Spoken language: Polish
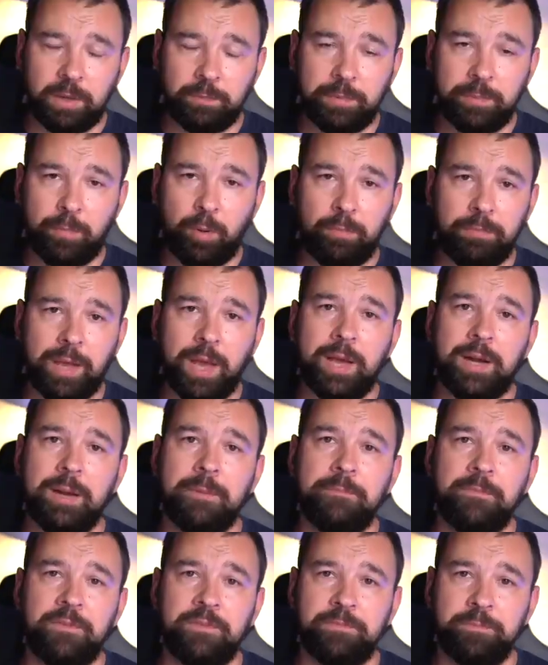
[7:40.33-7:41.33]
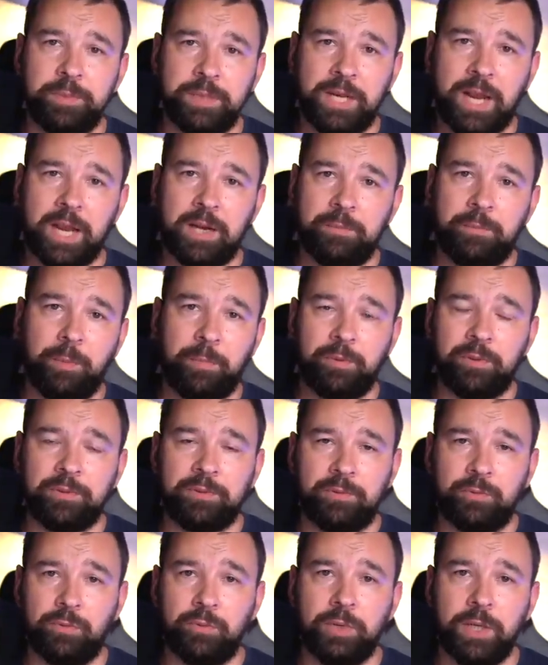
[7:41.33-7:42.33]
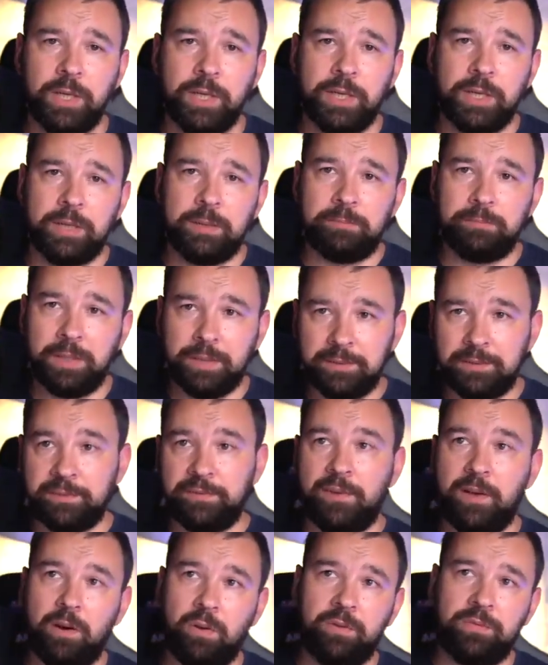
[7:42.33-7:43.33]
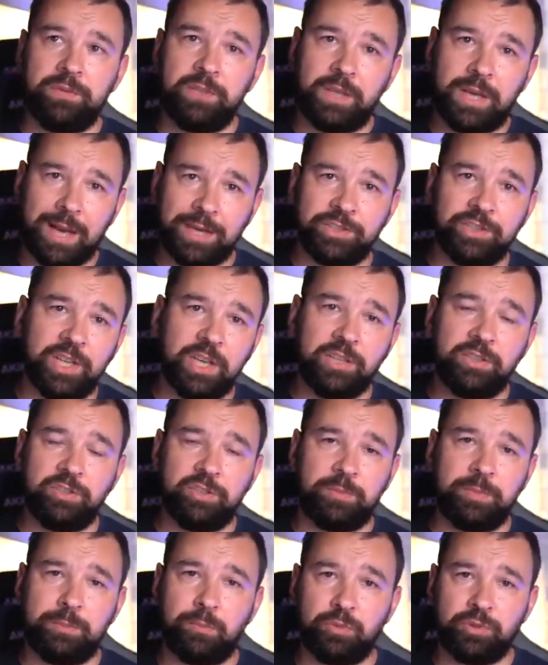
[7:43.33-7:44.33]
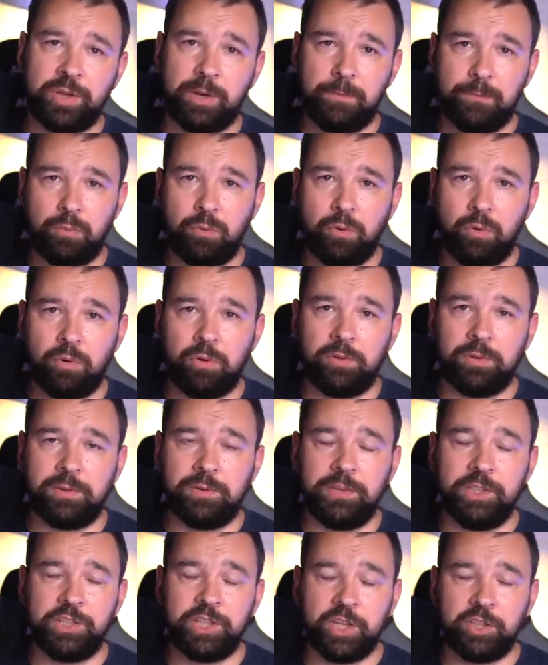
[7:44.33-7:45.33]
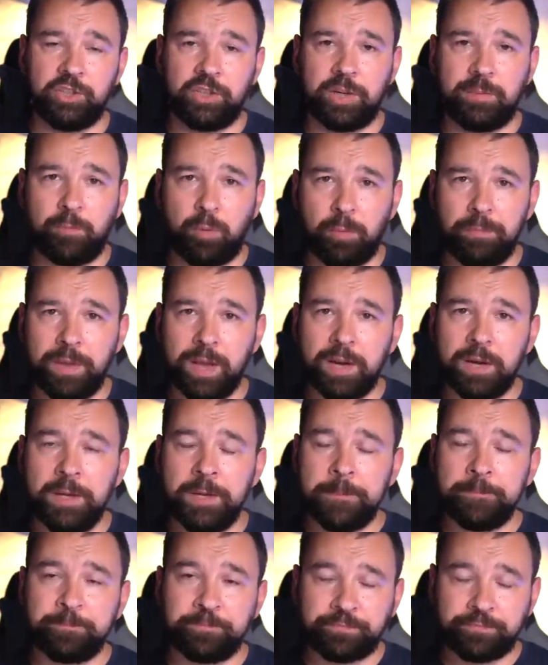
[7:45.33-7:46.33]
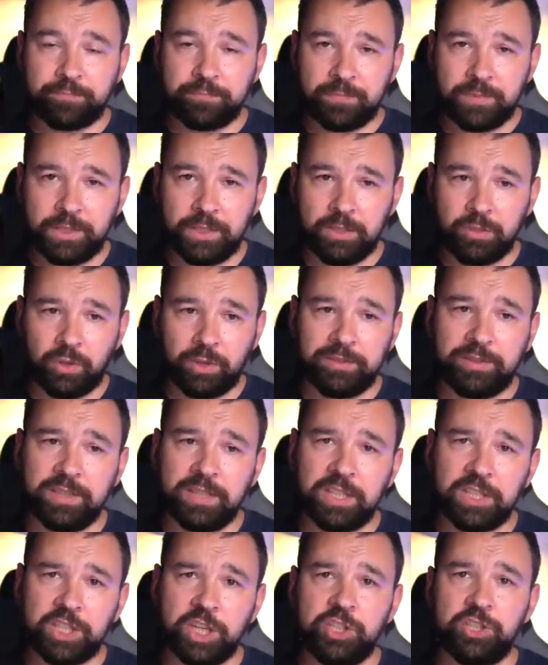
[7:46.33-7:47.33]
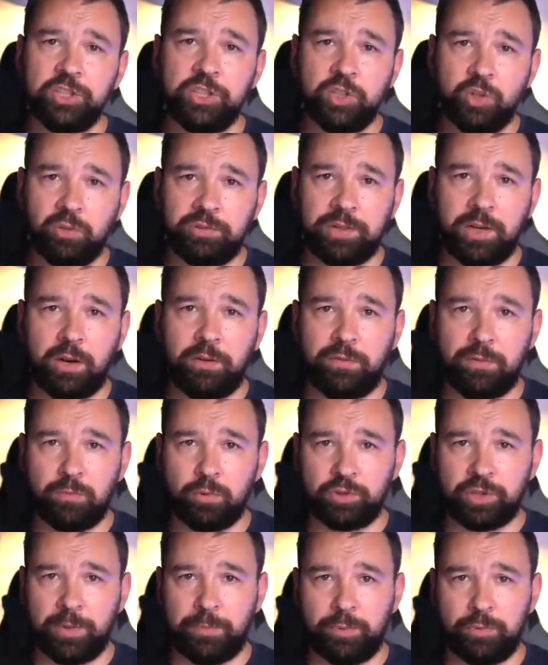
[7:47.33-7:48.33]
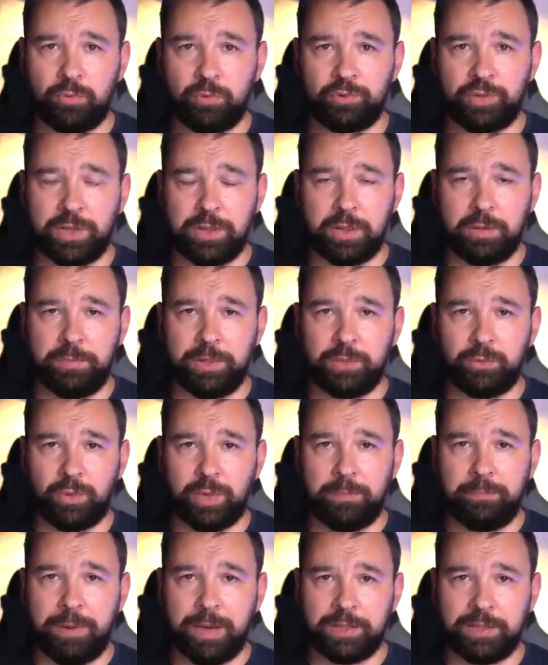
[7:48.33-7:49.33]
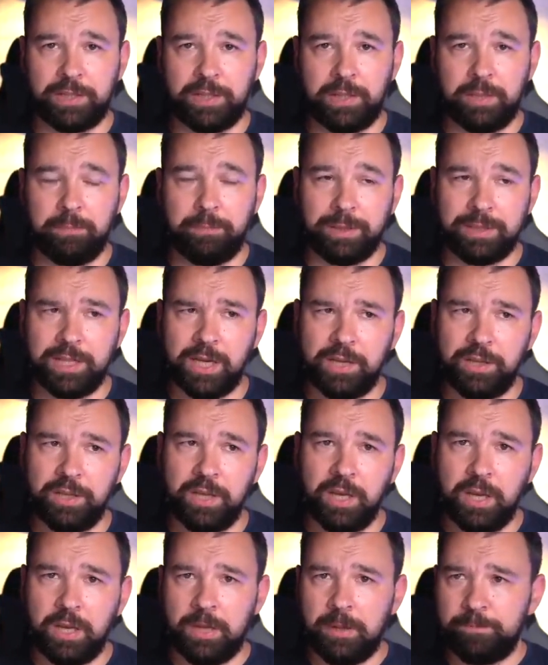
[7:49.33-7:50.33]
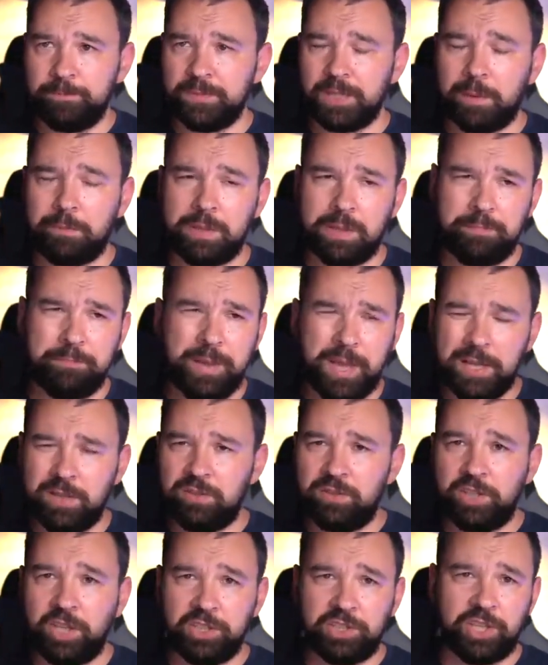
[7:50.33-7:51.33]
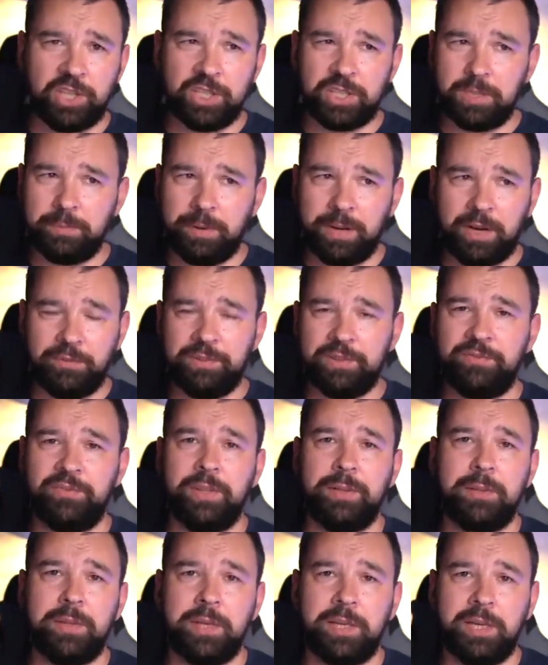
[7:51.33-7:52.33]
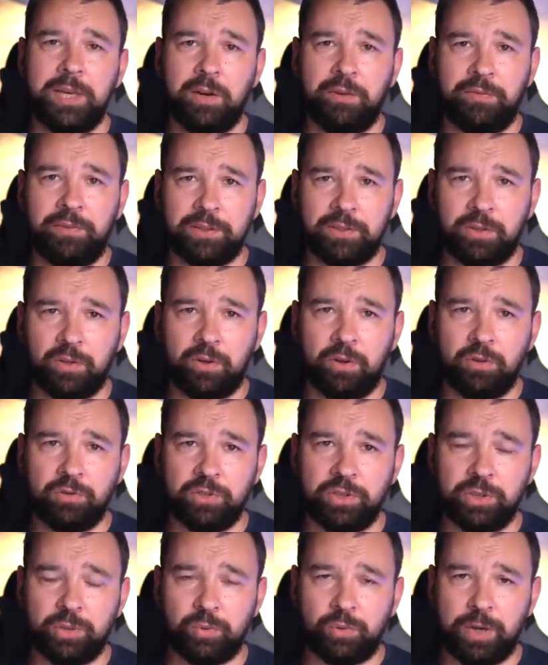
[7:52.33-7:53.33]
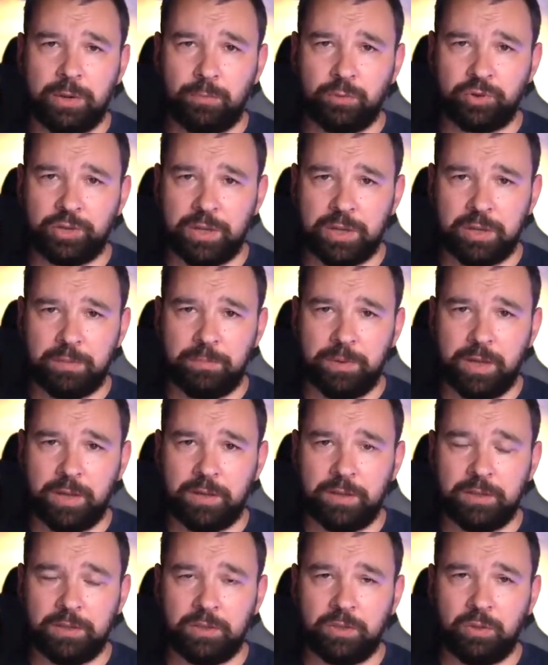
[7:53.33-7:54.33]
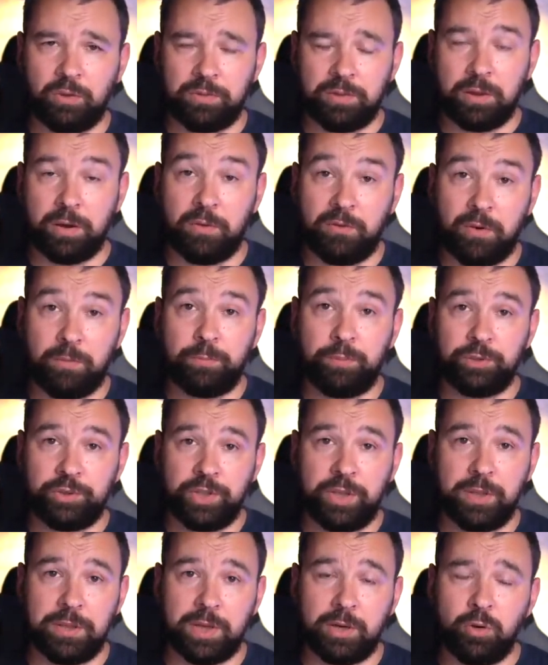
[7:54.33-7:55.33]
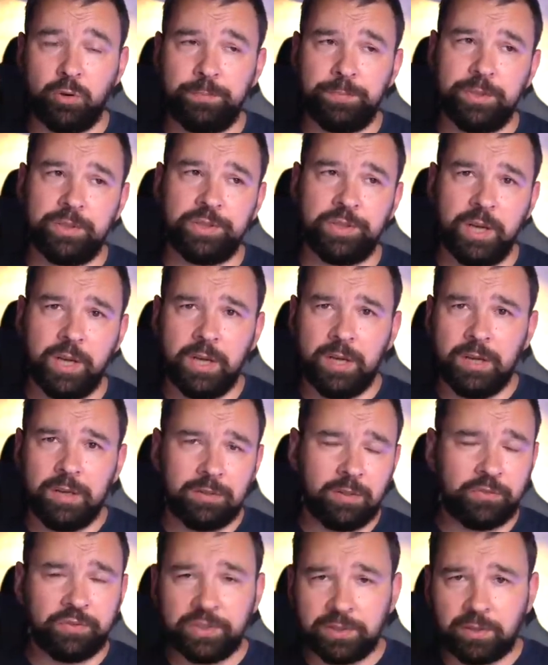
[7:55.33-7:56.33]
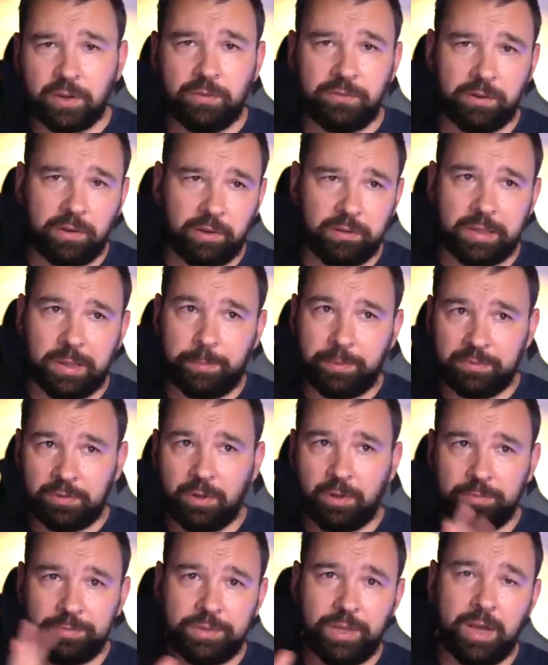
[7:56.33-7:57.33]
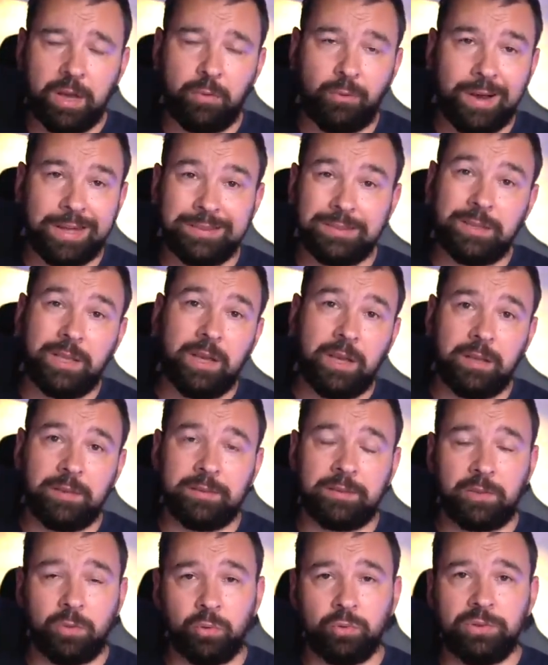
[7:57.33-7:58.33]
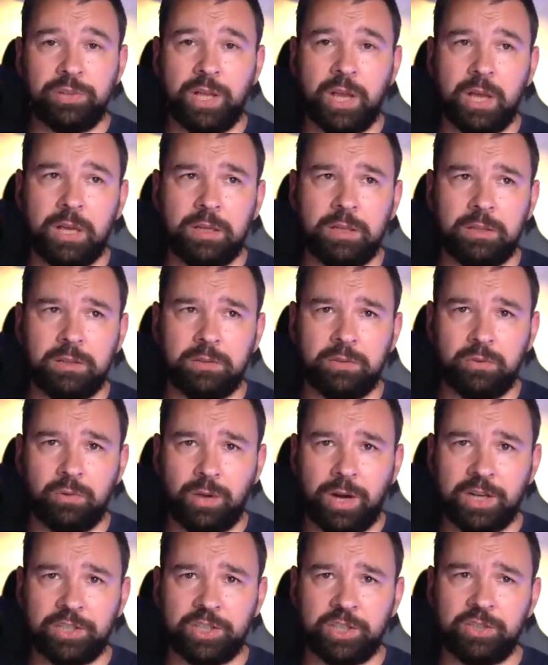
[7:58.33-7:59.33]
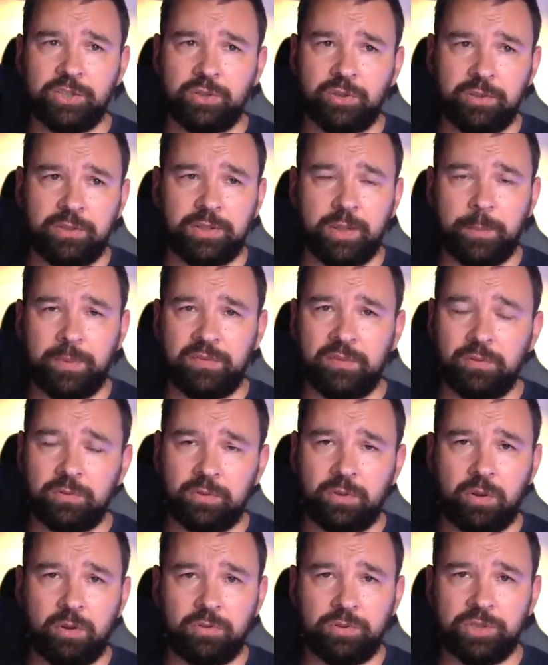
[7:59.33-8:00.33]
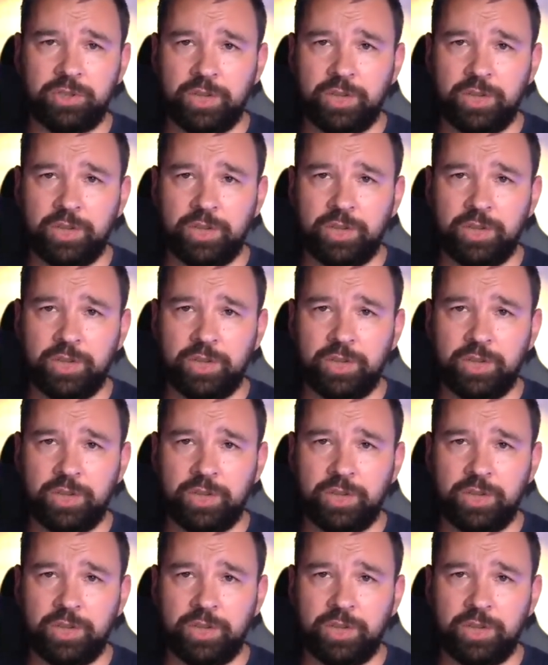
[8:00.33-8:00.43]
jakby pomiarem wpinany po prostu między falownik a sieć, żeby można było zliczać ten pomiar, to jest jedna rzecz. Docelowo można podłączać sobie tutaj banki baterii. Tam jest 5, 10, chyba nawet więcej kilowatogodzin, które można sobie docelowo później zakupić. To wszystko wygląda podobnie, ładnie, schludnie. E, druga rzecz to jest na pewno to,